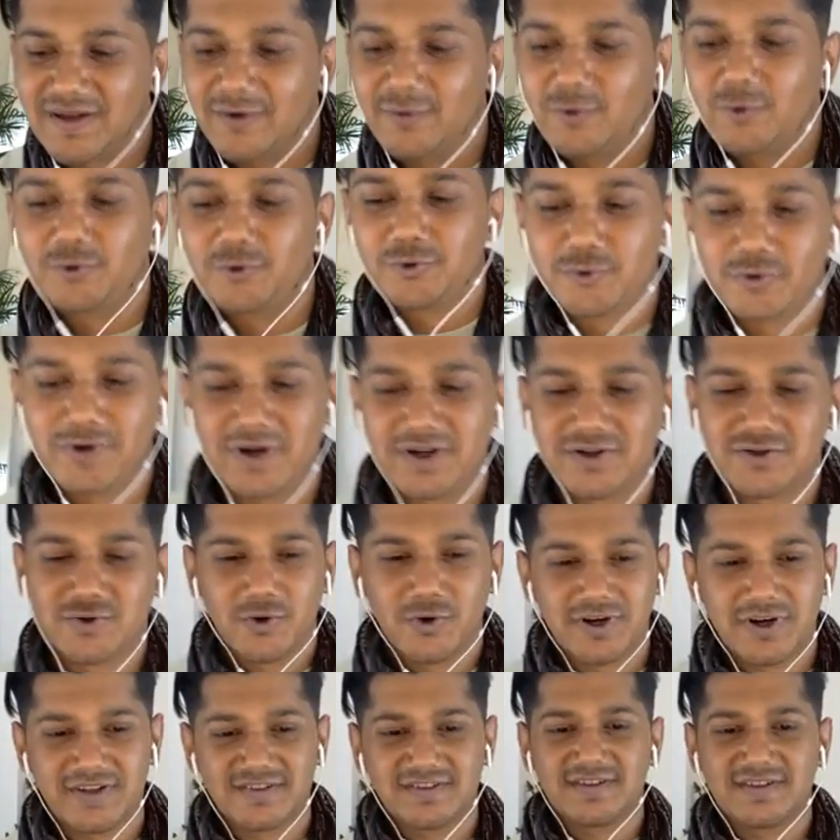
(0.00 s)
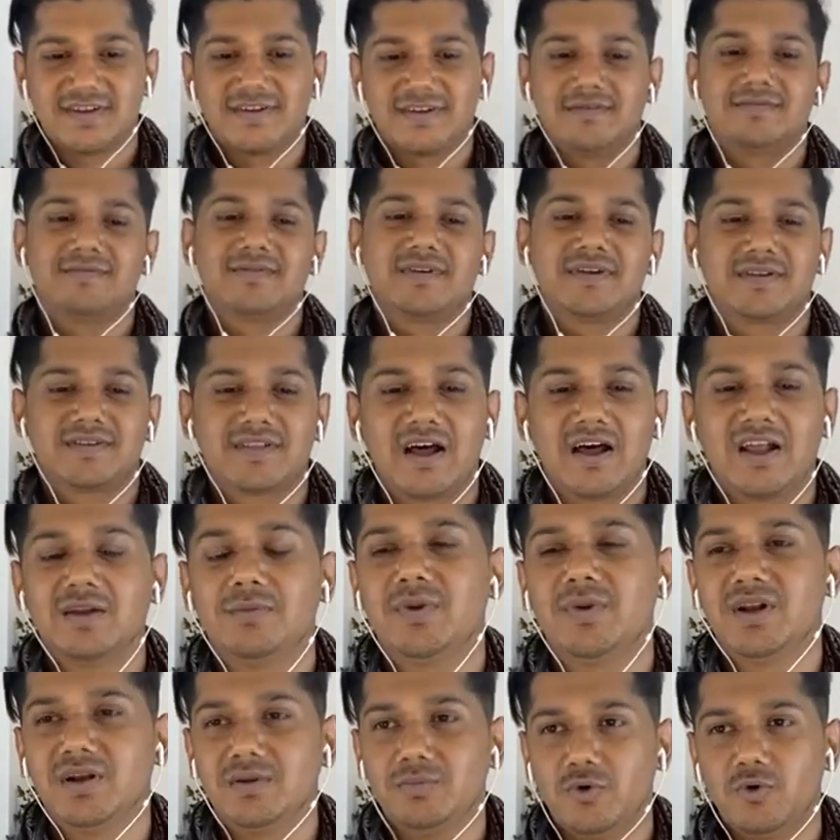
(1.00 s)
उर्दू का छोटा सा
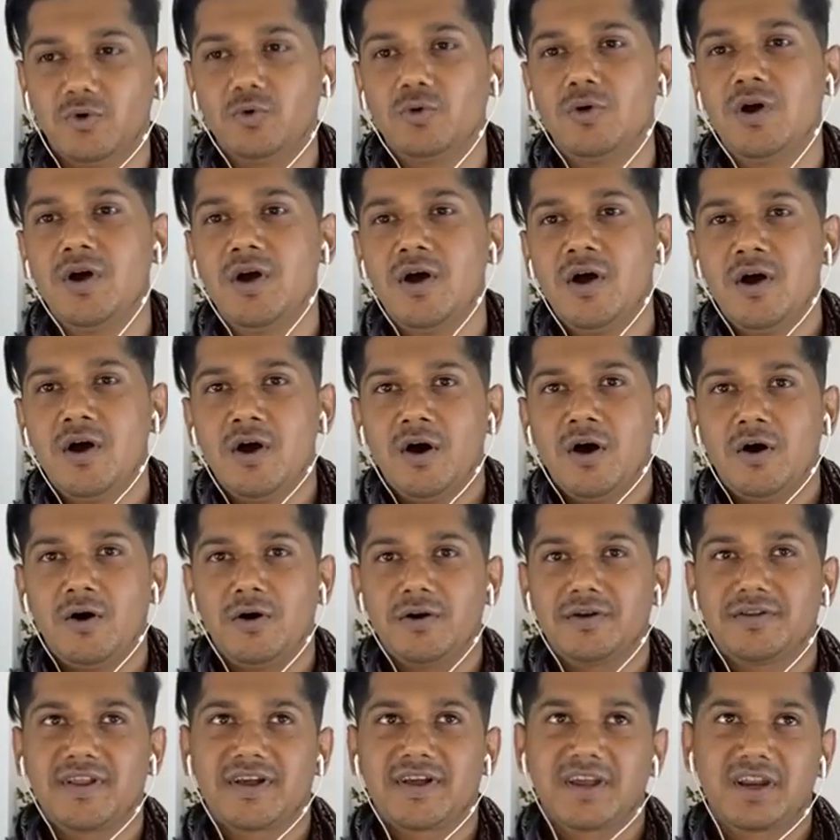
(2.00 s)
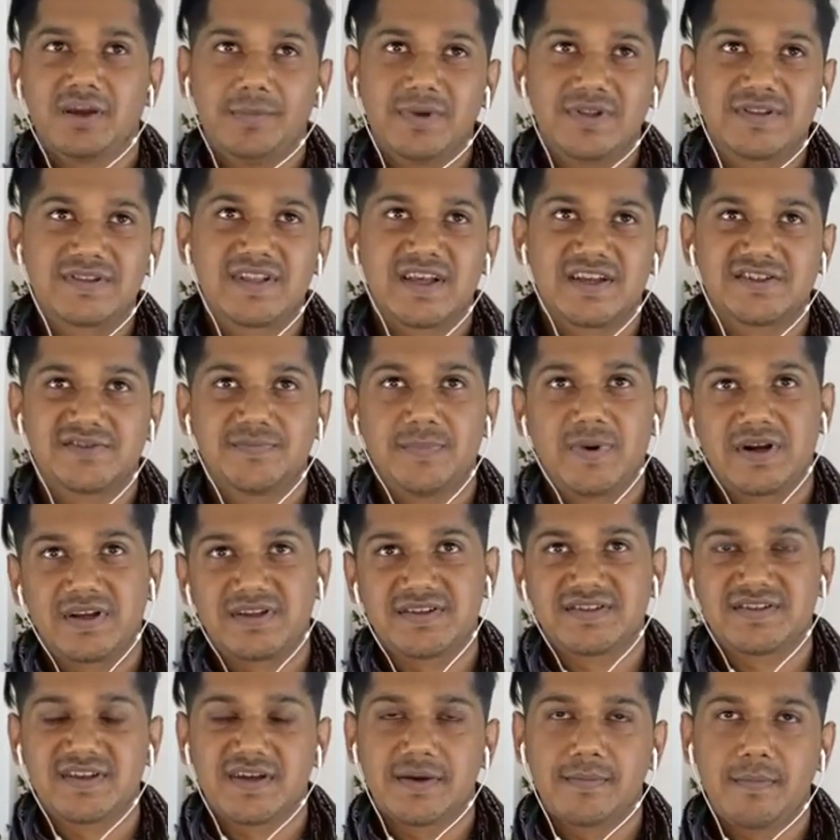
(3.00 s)
तालब इल्म हूँ और तकरीबन दस
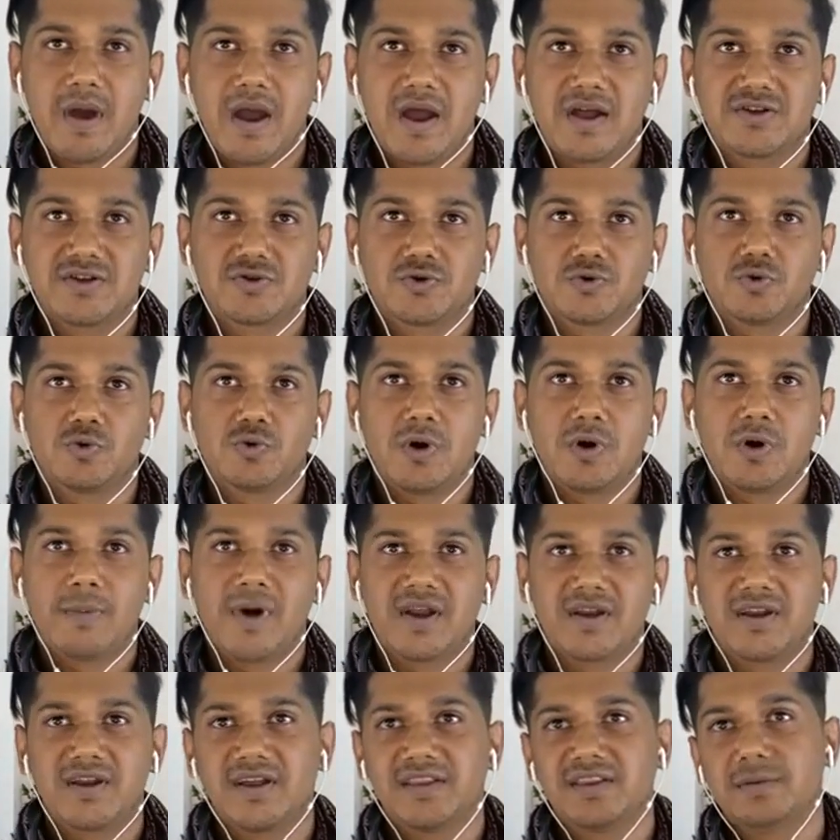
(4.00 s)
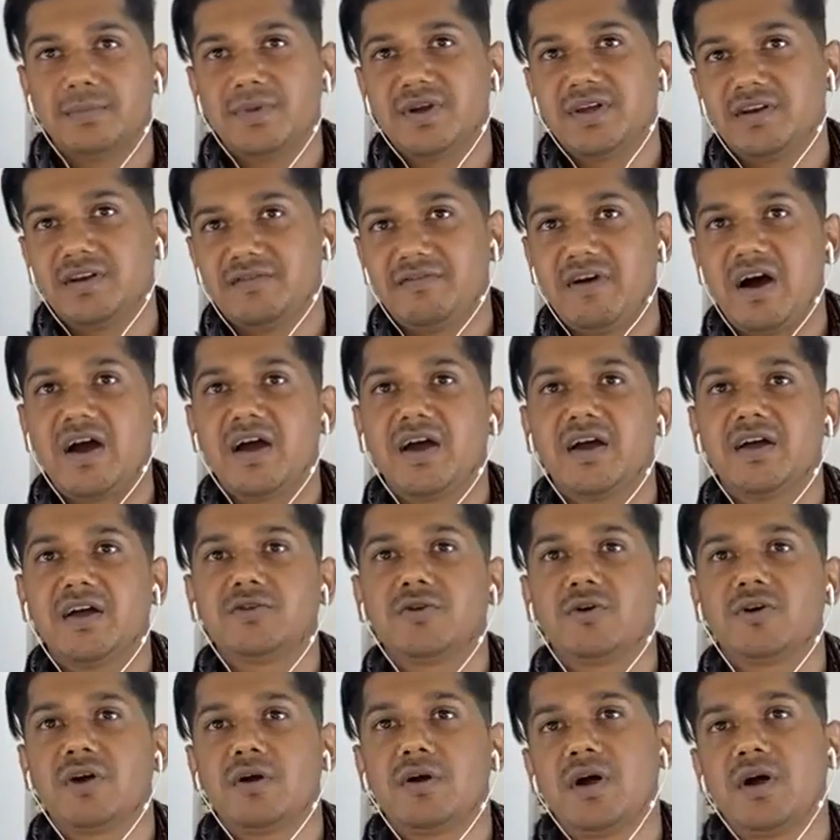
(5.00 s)
बरस से मैं जो हूँ हमारी अदबी रिवायत
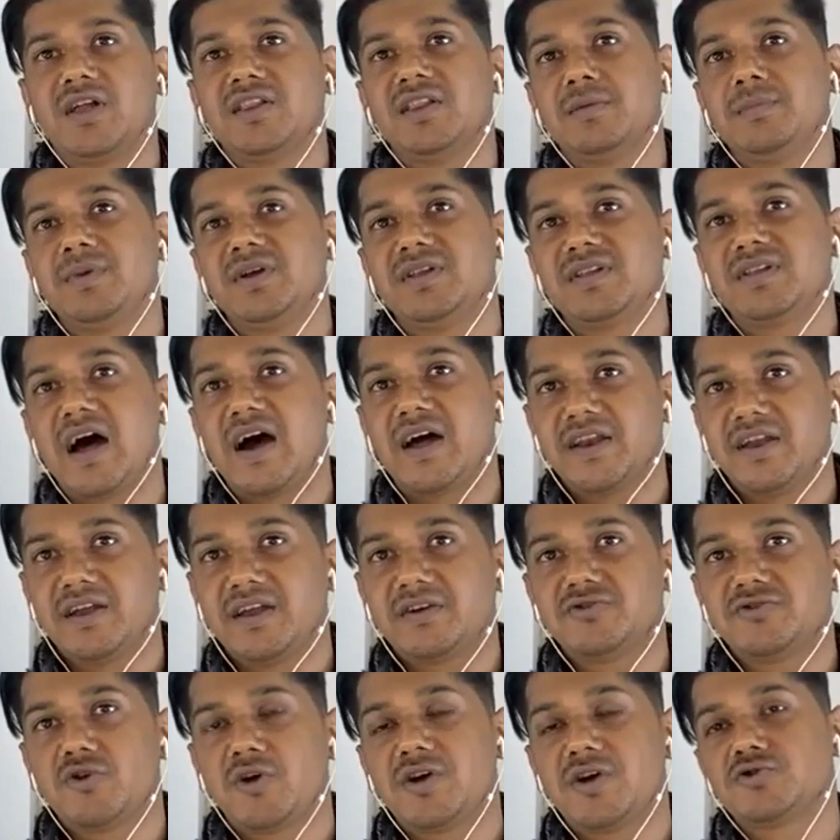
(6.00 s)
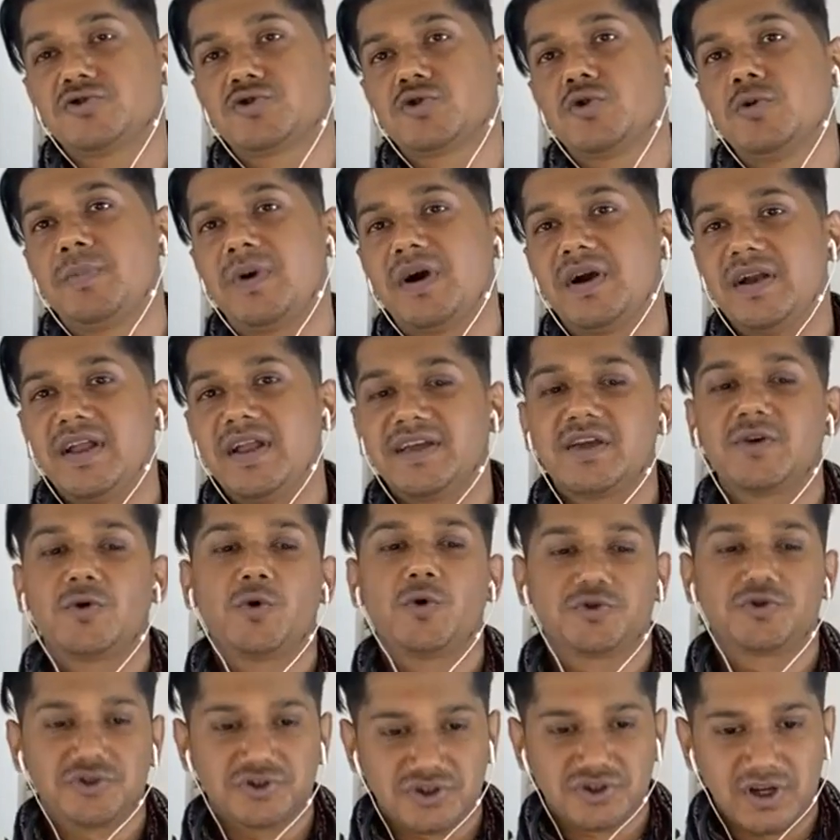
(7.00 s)
और अदबी तारीख जो है उसको पढ़ने की
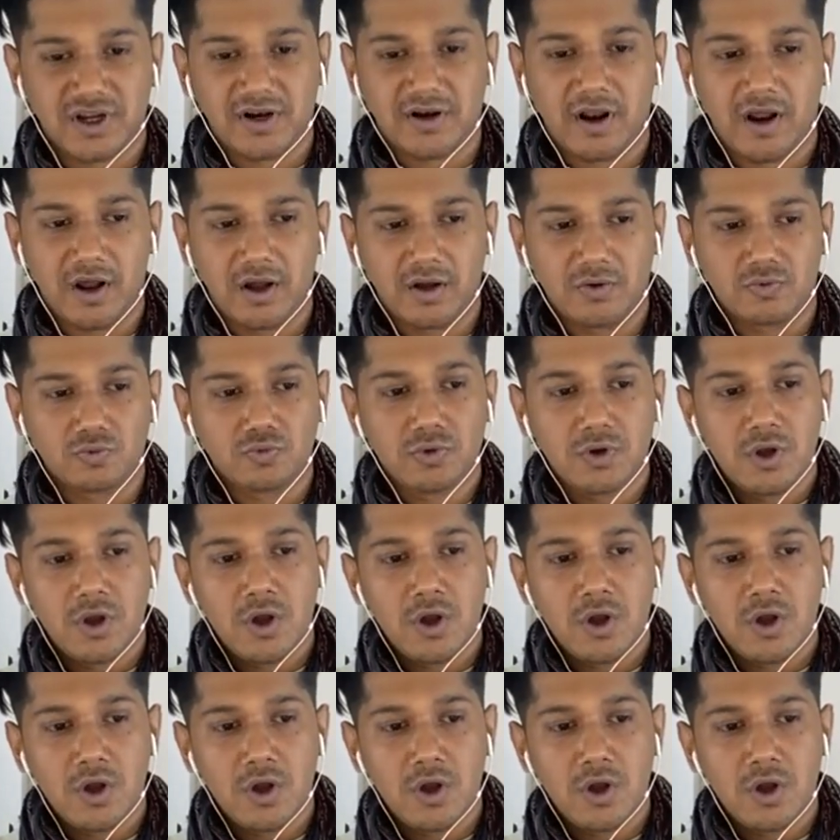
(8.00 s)
कोशिश कर रहा हूँ